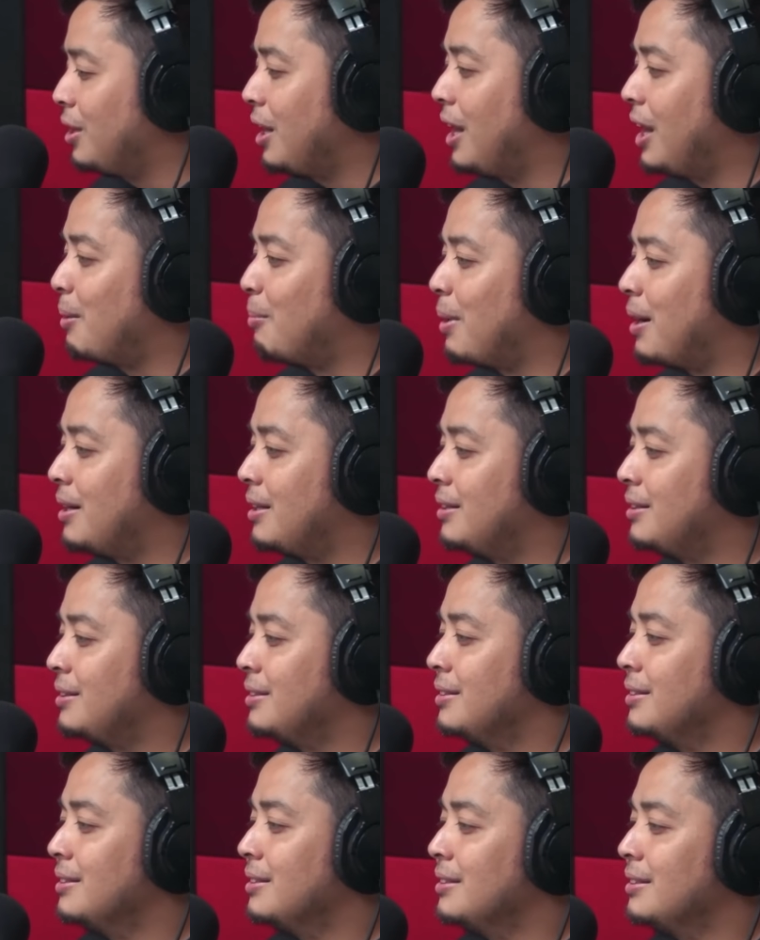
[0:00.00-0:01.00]
din naman.
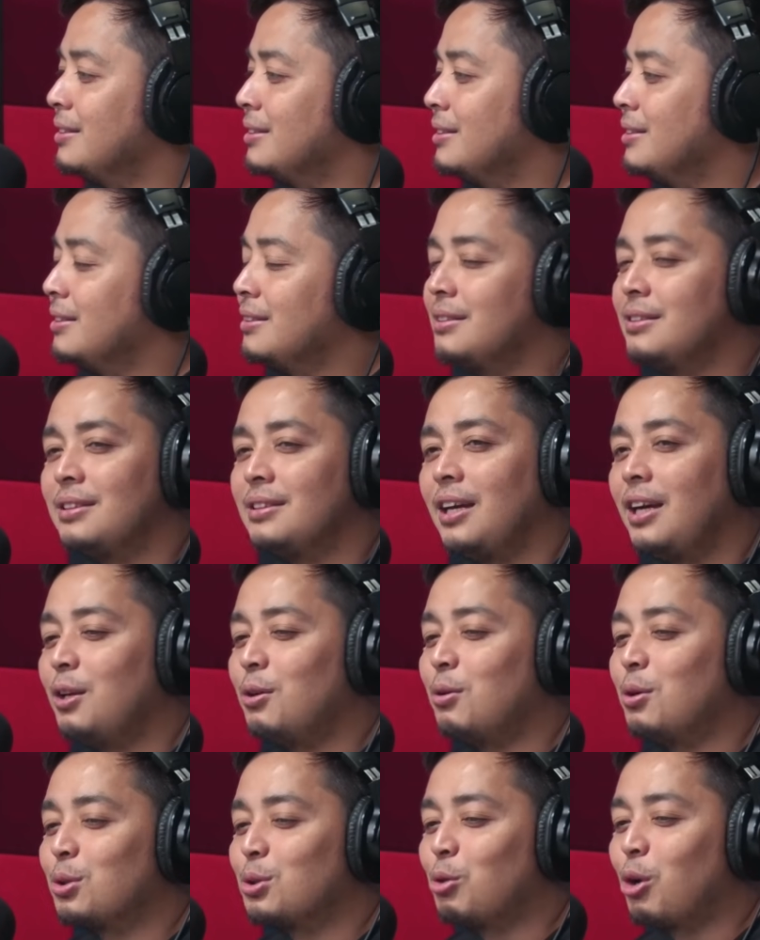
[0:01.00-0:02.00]

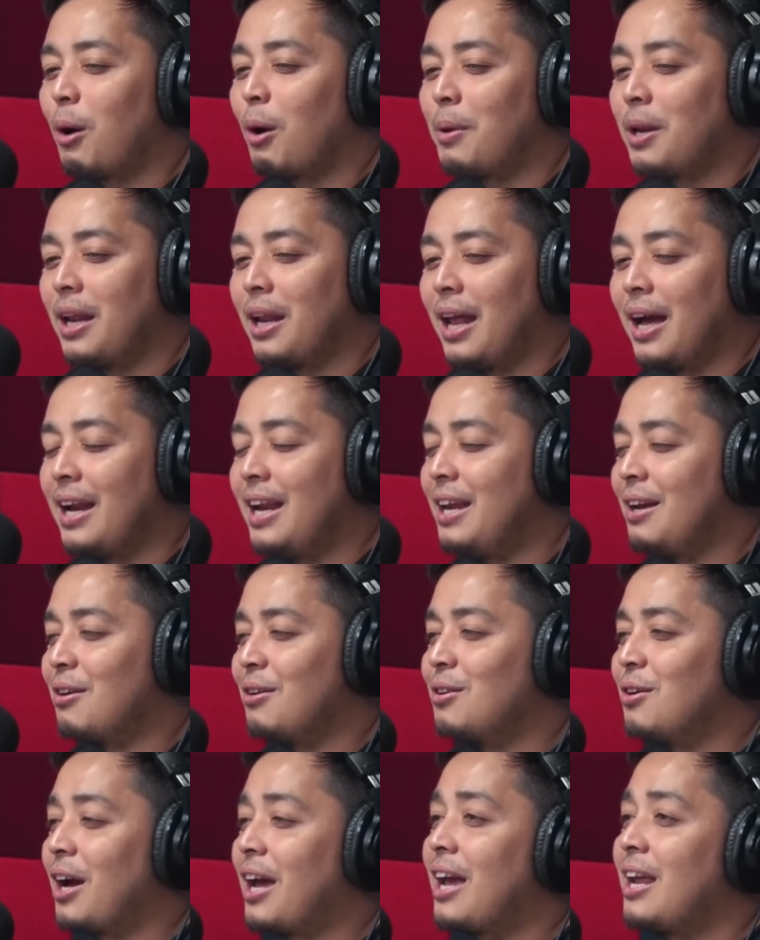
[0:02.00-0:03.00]
Inuuto kami ng nanay ko.
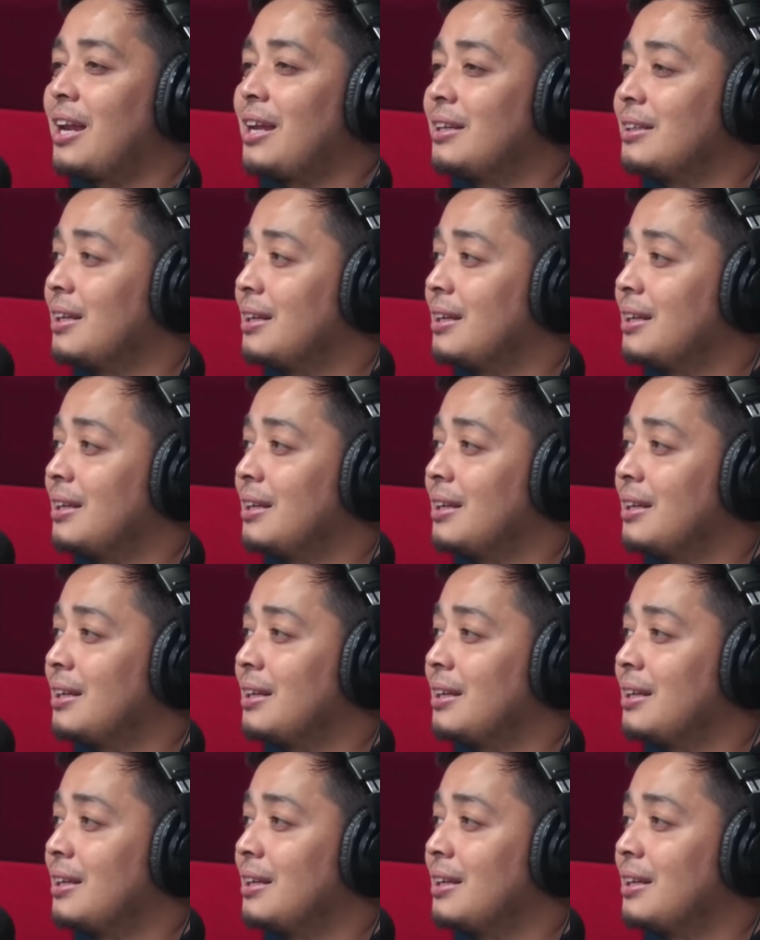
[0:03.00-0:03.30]
No? Kaya, na,